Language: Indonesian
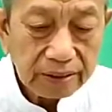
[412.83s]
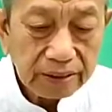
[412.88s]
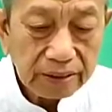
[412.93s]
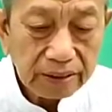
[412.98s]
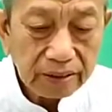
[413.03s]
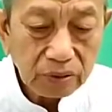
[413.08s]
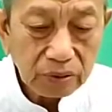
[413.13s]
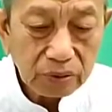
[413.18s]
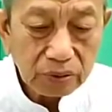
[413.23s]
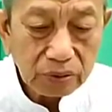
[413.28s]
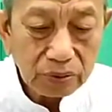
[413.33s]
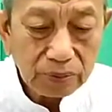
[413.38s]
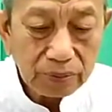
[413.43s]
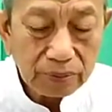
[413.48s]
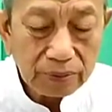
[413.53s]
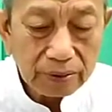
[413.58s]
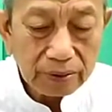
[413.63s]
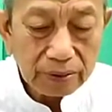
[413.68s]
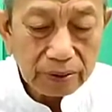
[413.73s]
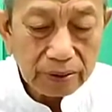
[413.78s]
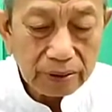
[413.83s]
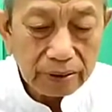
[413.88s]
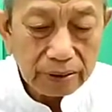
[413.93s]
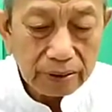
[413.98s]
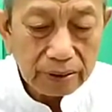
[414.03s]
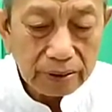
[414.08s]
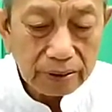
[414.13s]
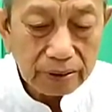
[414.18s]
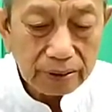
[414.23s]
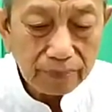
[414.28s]
niku
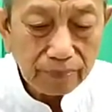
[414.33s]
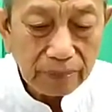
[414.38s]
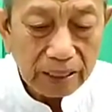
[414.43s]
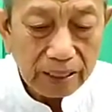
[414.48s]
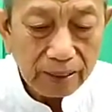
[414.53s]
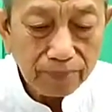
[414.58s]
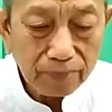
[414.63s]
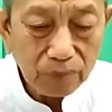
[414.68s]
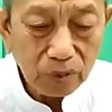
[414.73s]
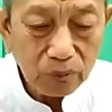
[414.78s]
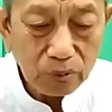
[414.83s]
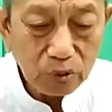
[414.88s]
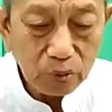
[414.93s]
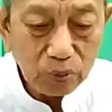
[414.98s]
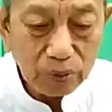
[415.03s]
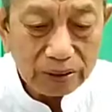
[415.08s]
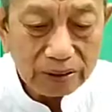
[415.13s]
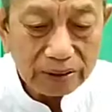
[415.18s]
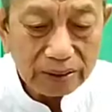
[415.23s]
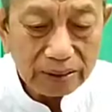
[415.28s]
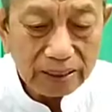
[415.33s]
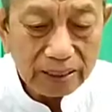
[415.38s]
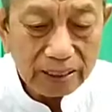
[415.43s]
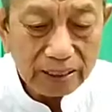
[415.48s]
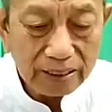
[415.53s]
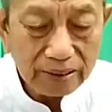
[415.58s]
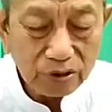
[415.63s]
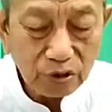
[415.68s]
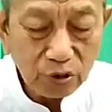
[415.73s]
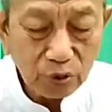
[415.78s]
makmum
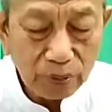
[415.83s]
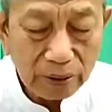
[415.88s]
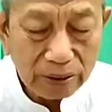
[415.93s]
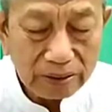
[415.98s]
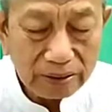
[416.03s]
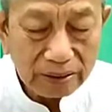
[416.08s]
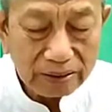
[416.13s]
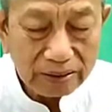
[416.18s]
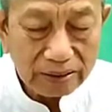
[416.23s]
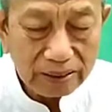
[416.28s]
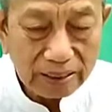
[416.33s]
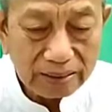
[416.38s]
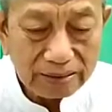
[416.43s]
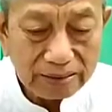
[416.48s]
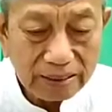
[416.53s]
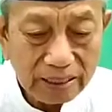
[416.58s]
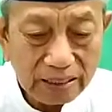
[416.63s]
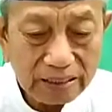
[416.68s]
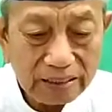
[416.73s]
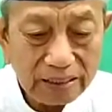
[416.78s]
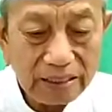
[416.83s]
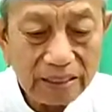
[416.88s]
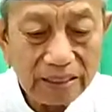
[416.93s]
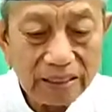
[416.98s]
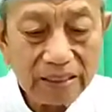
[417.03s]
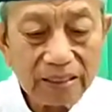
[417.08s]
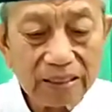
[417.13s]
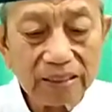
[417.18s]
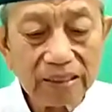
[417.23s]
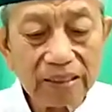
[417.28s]
yang dumateng tiang jaler
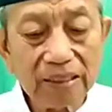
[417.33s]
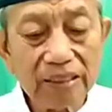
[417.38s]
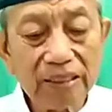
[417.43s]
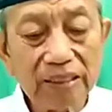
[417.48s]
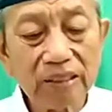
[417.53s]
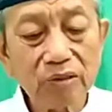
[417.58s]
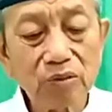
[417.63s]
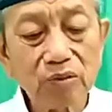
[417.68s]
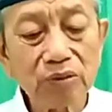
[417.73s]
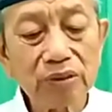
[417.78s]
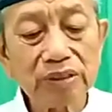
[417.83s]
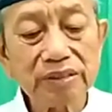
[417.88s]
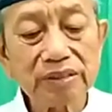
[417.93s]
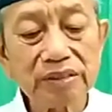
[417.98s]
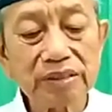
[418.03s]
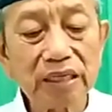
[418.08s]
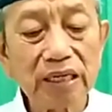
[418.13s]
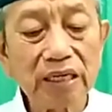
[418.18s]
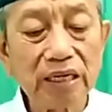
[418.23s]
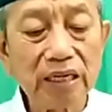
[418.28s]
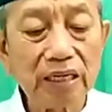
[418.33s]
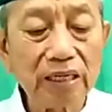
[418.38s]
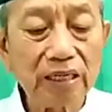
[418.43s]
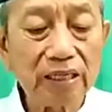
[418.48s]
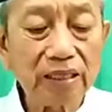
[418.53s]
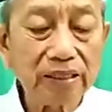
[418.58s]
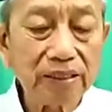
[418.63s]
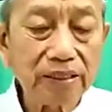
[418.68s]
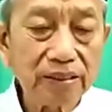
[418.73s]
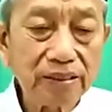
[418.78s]
niku
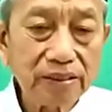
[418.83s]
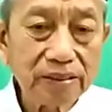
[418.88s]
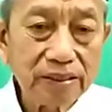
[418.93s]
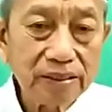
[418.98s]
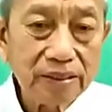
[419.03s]
ngisah